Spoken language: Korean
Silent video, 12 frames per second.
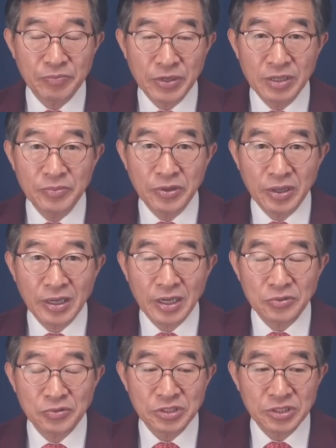
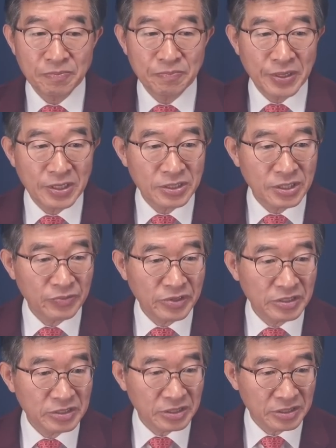빌미로해가지고 집회
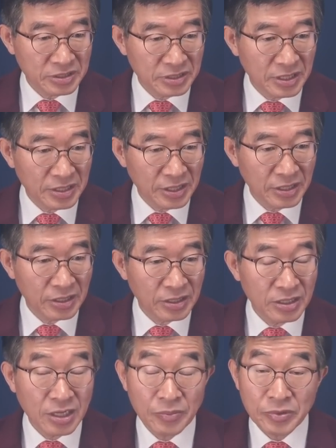시위를 철저하게
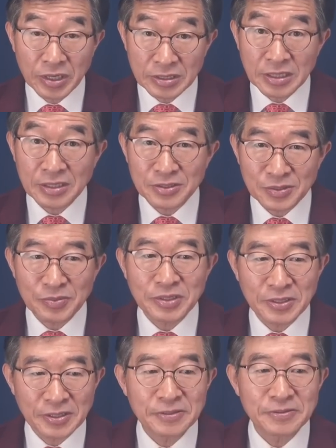억압을 했지
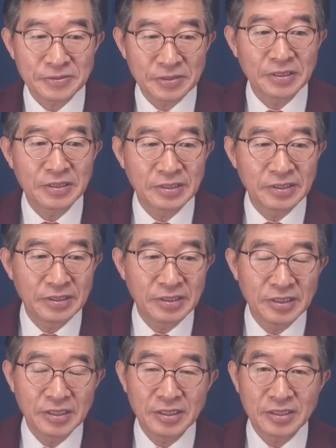않습니까
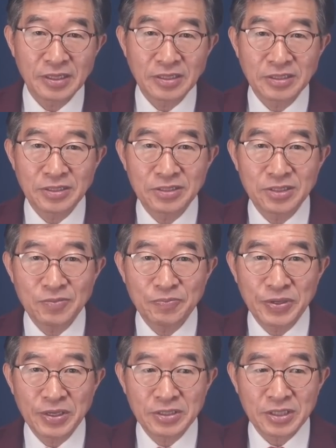특정
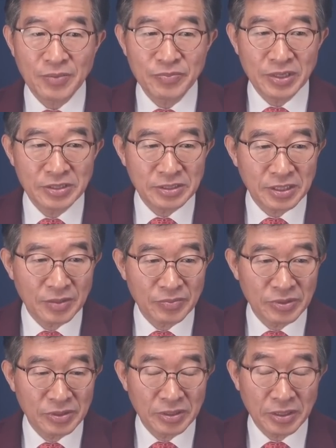집회에 참여한
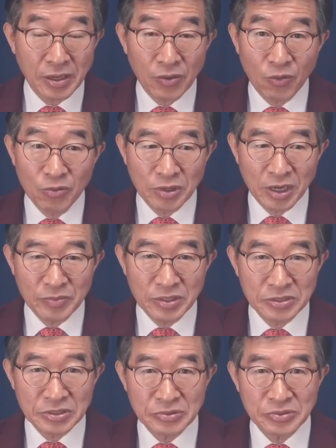사람들에게 올가미를
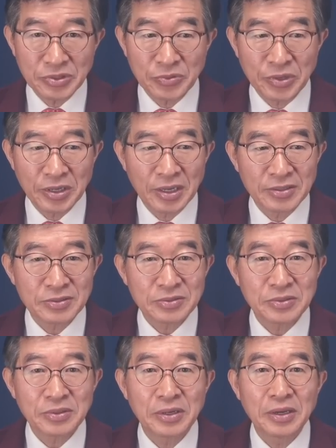씌우기 위해 가지고